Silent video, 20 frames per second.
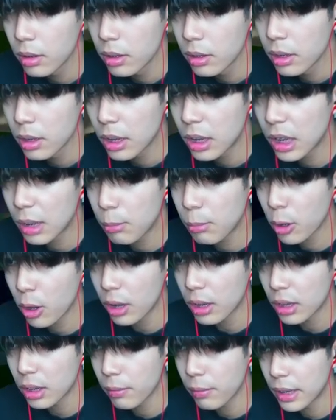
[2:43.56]
ขึ้นข้างบนก่อ
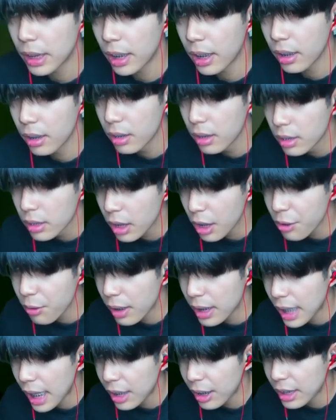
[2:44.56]
นจังหวะนี้ ถ้าอยู่
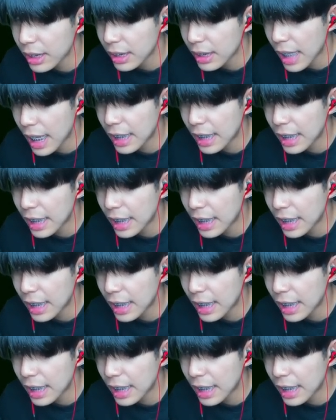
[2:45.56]
ข้างล่าง เราจะตายแล้